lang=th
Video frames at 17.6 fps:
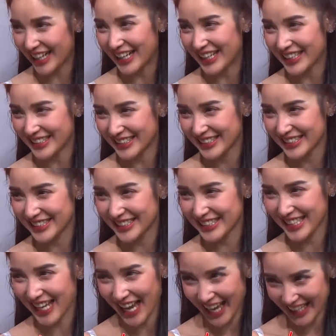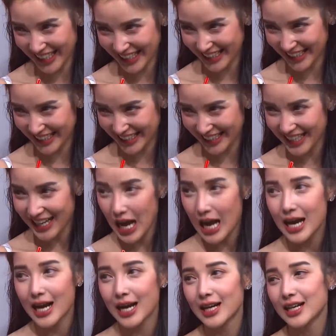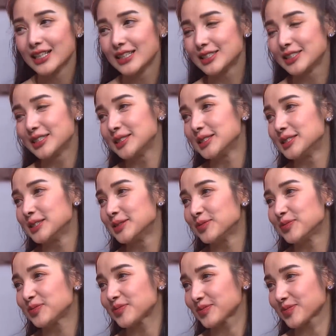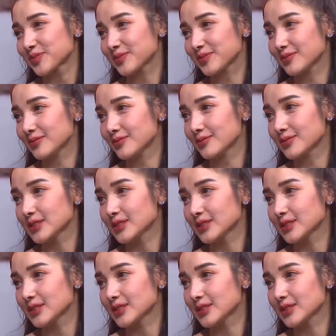ค่ะอึดอัดไหมเวลาที่อยู่ในบ้านแบบหนึ่ง